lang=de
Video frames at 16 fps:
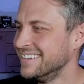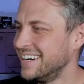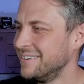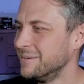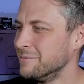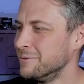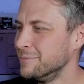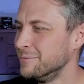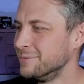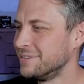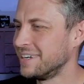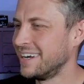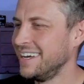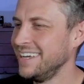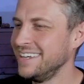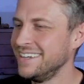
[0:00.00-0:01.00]
haben wir
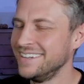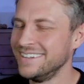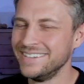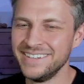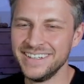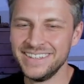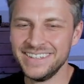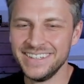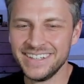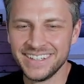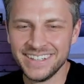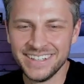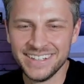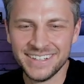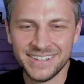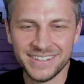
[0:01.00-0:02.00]
5-3 fertig.
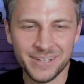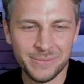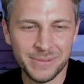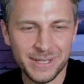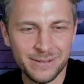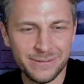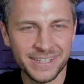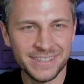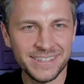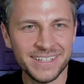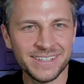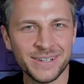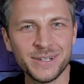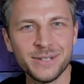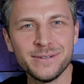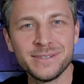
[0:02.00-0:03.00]
Dann bin ich fertig.
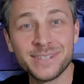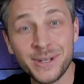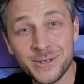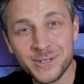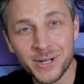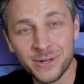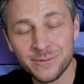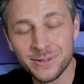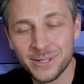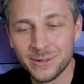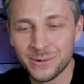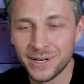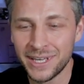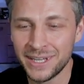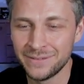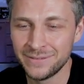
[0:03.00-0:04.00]
Danke fürs Anschauen, Video noch
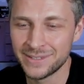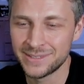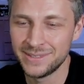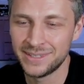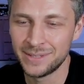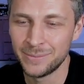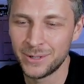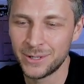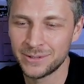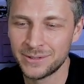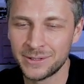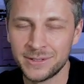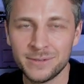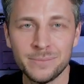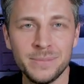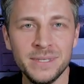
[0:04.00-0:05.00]
liken, wer es nicht gemacht
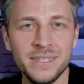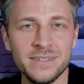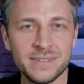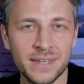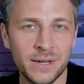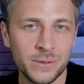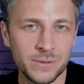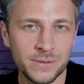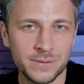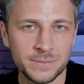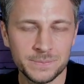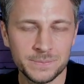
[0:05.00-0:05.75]
hat. Peace out.